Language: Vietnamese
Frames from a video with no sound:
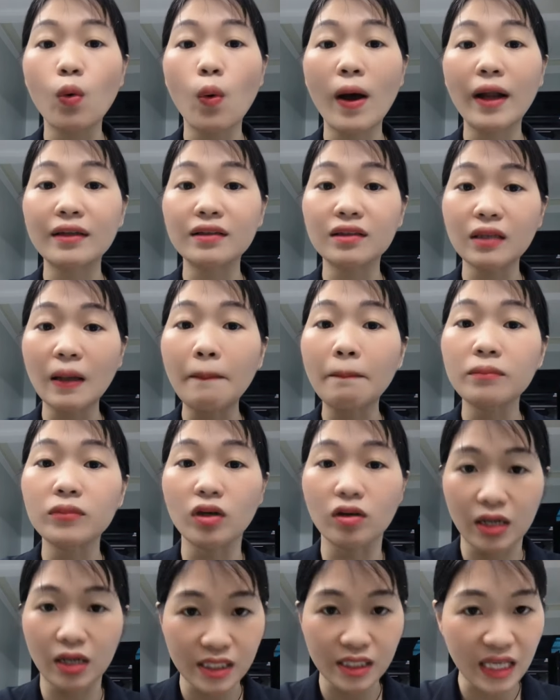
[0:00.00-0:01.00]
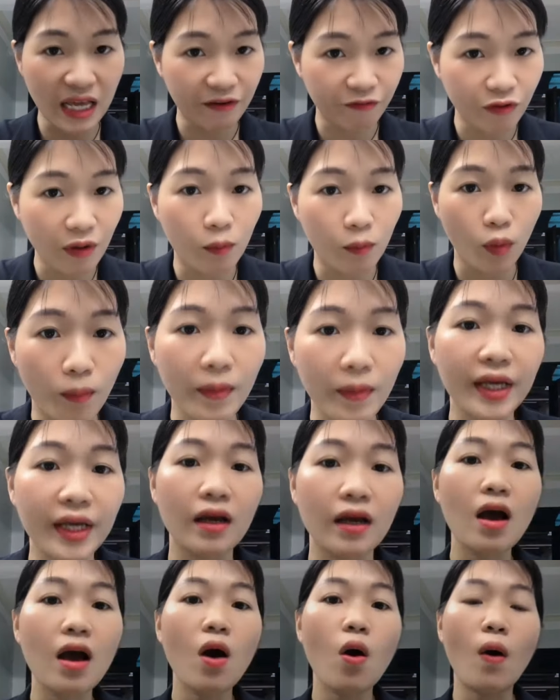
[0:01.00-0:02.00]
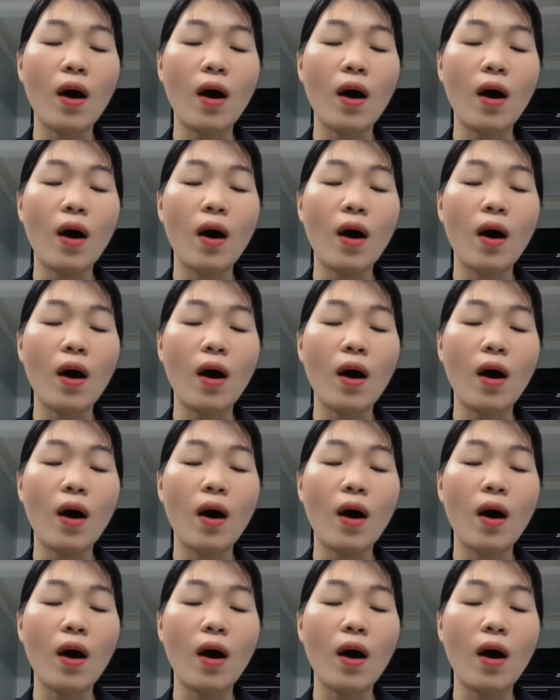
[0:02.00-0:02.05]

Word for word: quan tâm tới cái sản phẩm mình